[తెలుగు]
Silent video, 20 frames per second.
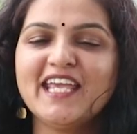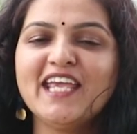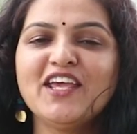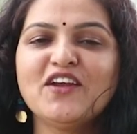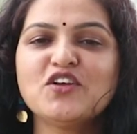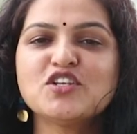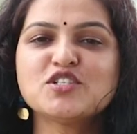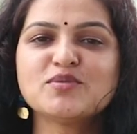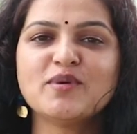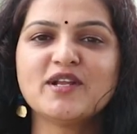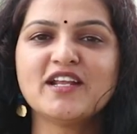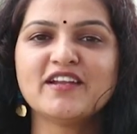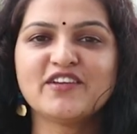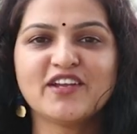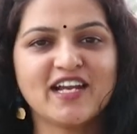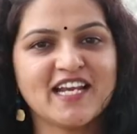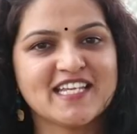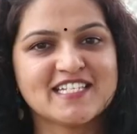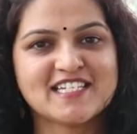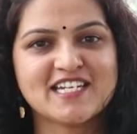ఈరోజు మన
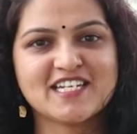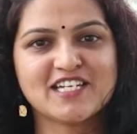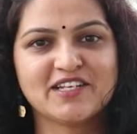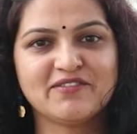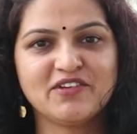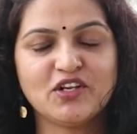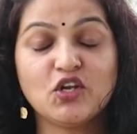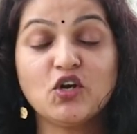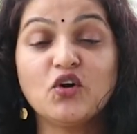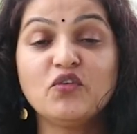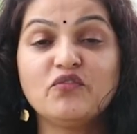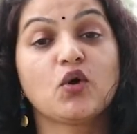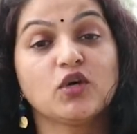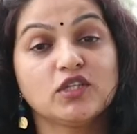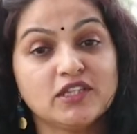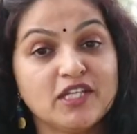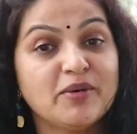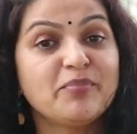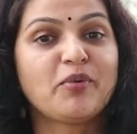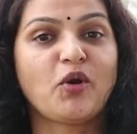రియల్ ఎస్టేట్ టీవీలో
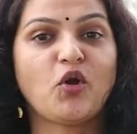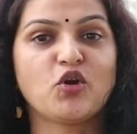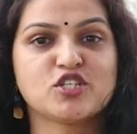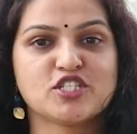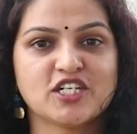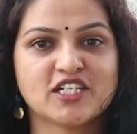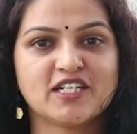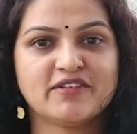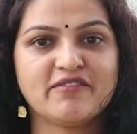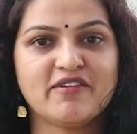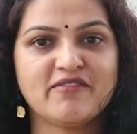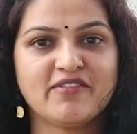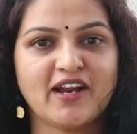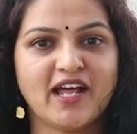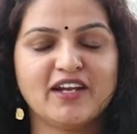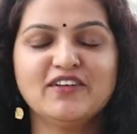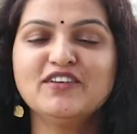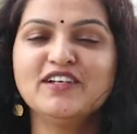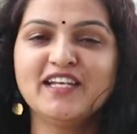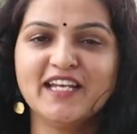కొత్త ప్రాజెక్ట్
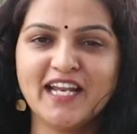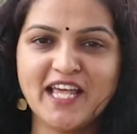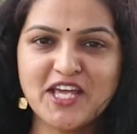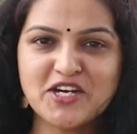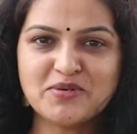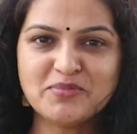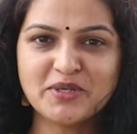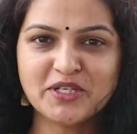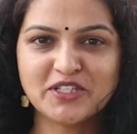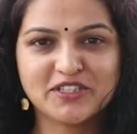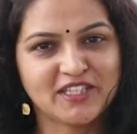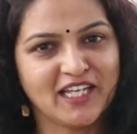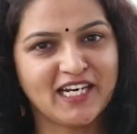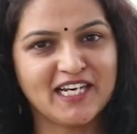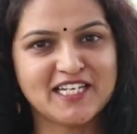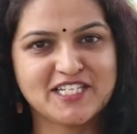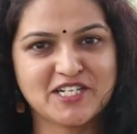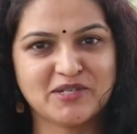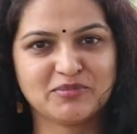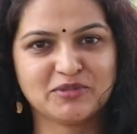వివరాలు నేను మీకు
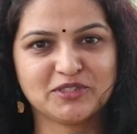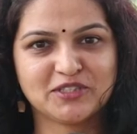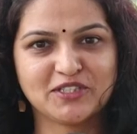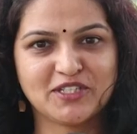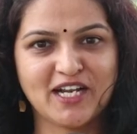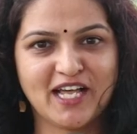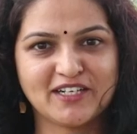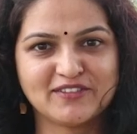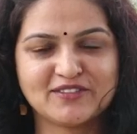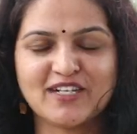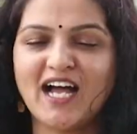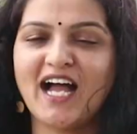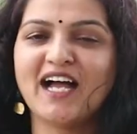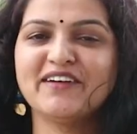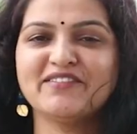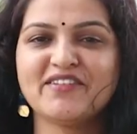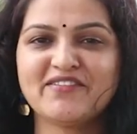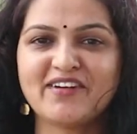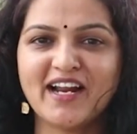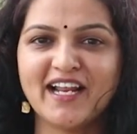తెలియజేయబోతున్నాను ఆ
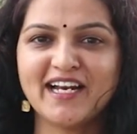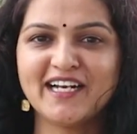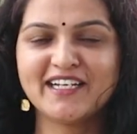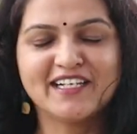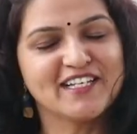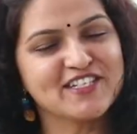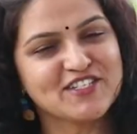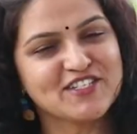వివరాలంటే